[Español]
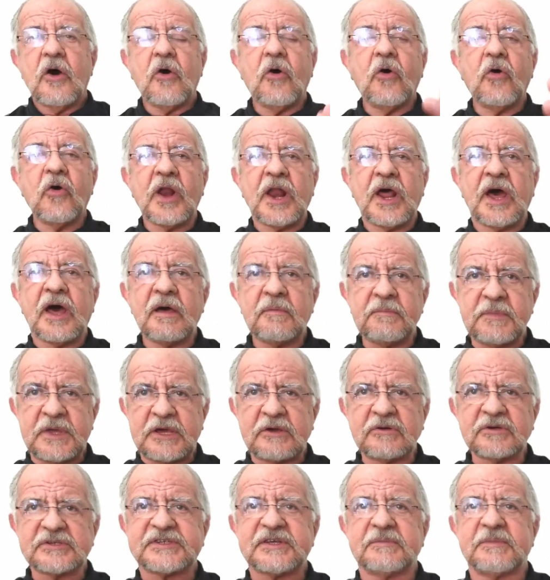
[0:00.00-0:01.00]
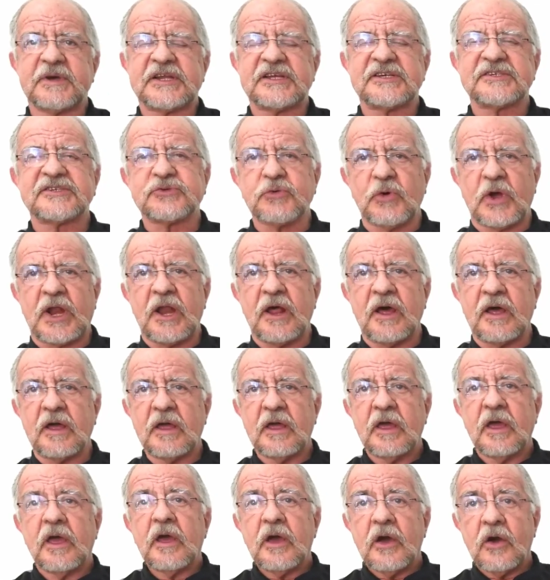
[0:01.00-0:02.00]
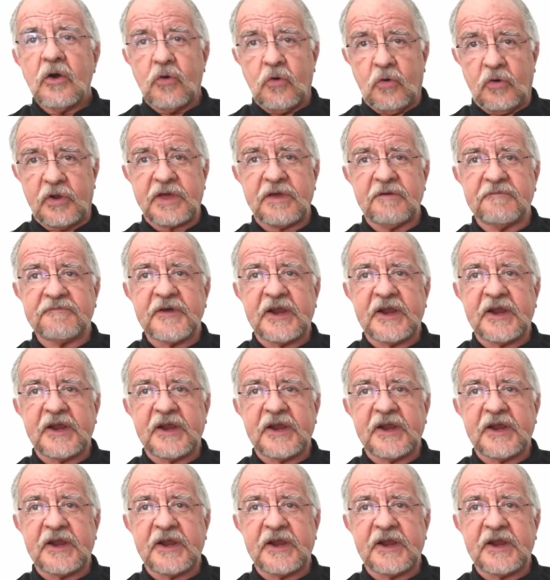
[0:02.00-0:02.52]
Hola amigos de Venezuela. Jorge